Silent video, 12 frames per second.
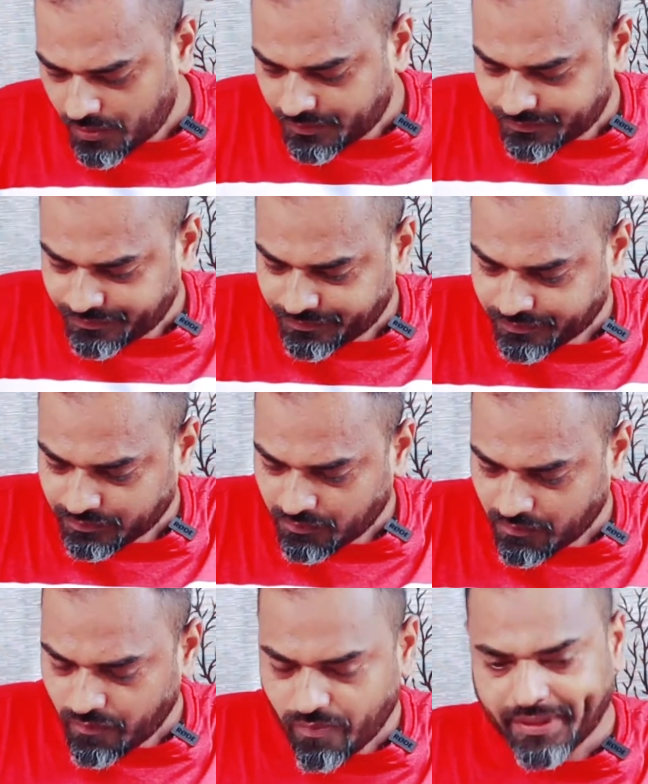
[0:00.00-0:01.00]
पाँच
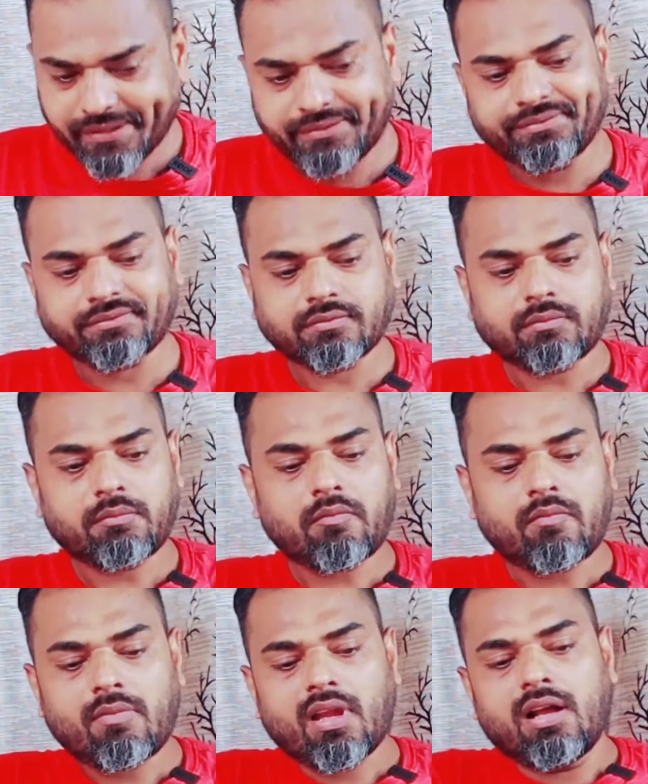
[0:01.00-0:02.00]
मिनट शायद